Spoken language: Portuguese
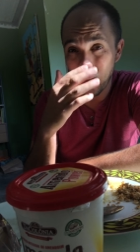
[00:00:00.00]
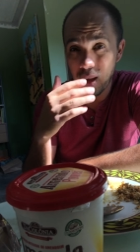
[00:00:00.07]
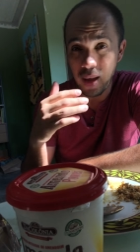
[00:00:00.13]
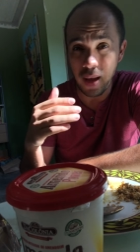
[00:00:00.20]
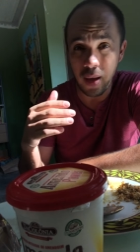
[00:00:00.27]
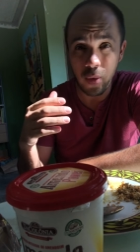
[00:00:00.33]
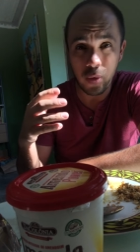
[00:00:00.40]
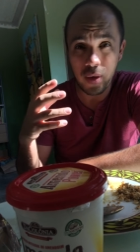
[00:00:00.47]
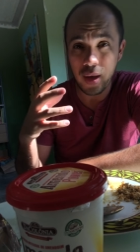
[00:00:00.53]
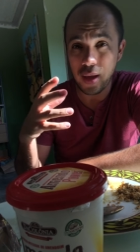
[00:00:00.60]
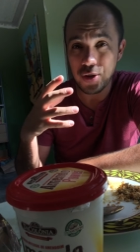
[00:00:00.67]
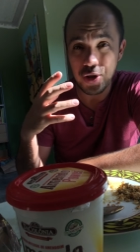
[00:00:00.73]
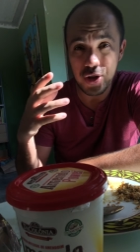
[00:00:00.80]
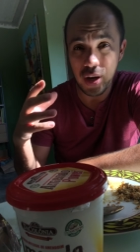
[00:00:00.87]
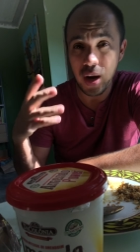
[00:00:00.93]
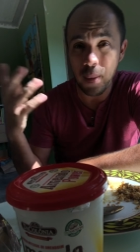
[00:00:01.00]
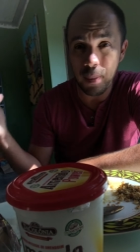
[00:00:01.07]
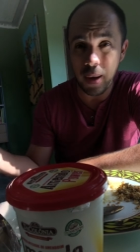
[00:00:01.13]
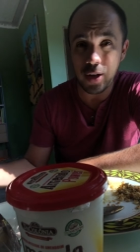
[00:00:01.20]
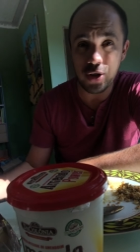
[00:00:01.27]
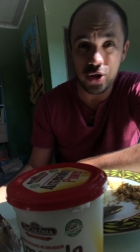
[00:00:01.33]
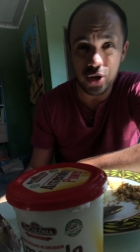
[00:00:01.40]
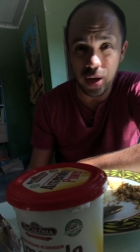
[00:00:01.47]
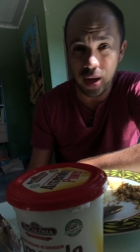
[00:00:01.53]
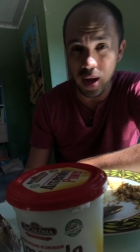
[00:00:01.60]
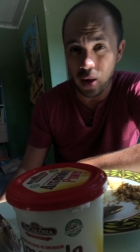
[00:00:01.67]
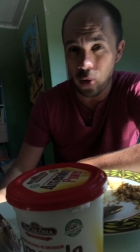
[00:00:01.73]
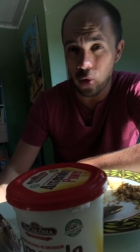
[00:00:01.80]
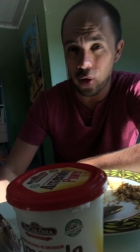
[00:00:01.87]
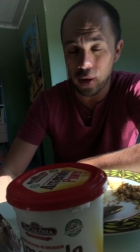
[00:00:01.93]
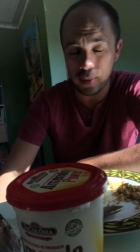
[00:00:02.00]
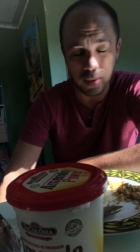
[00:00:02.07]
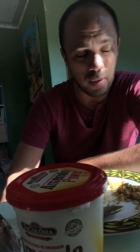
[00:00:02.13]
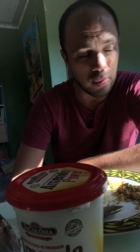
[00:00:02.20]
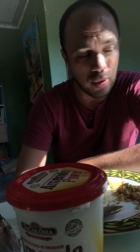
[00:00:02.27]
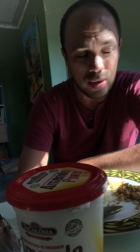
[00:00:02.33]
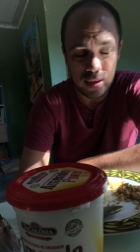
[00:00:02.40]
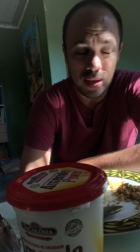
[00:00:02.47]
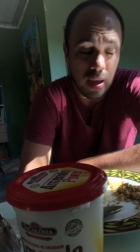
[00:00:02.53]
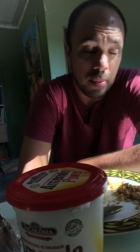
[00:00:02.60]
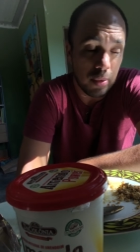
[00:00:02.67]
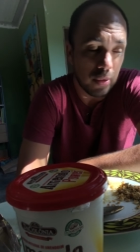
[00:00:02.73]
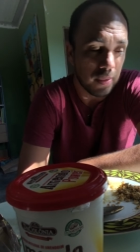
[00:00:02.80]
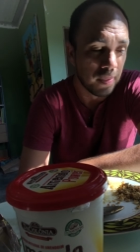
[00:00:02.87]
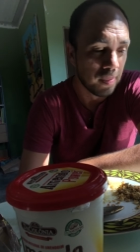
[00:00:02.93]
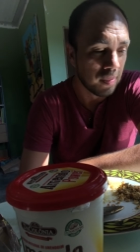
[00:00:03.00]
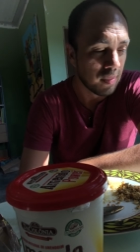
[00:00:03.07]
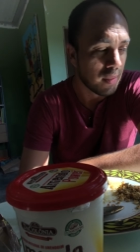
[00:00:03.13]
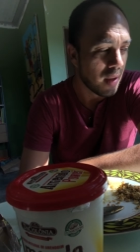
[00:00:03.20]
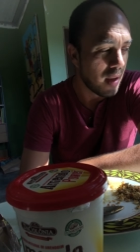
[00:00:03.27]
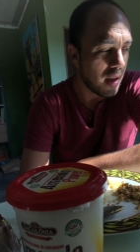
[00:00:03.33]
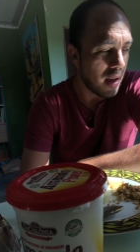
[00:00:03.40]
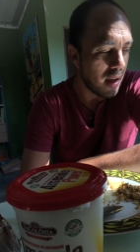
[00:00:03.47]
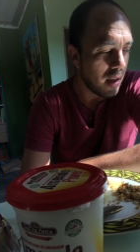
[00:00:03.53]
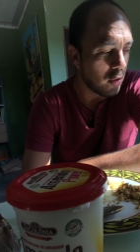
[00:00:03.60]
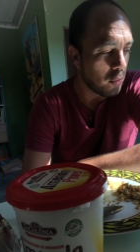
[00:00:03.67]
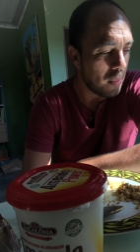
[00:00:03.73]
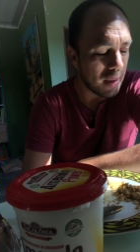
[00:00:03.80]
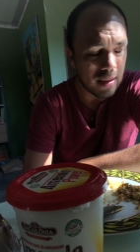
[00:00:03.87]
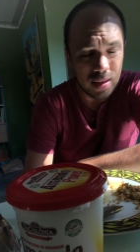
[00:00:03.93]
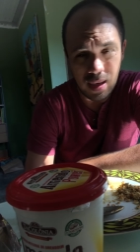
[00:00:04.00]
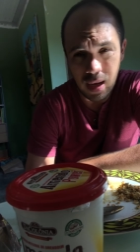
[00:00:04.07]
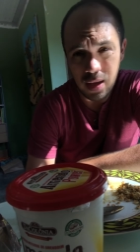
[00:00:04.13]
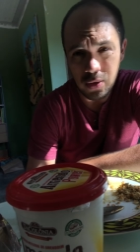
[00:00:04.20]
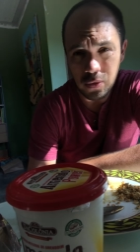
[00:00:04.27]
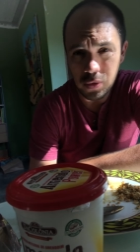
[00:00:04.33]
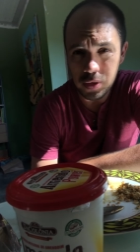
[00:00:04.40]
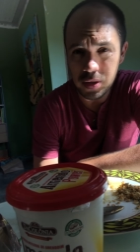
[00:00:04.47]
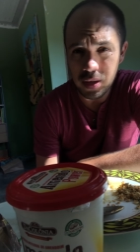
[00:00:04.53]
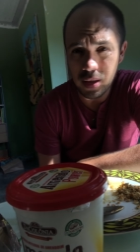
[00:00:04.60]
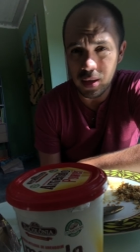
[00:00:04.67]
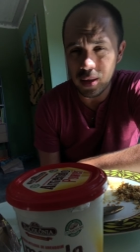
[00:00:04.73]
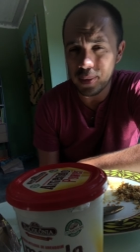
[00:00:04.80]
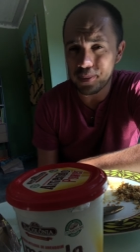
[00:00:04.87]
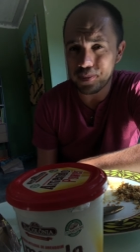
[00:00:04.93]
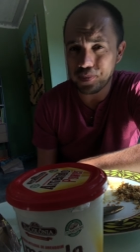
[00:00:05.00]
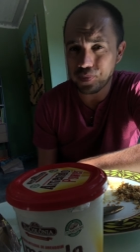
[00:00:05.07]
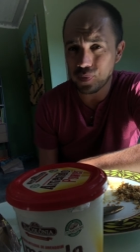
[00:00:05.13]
é, o que a gente é capaz de enxergar agora. Então, por exemplo, é, no passado você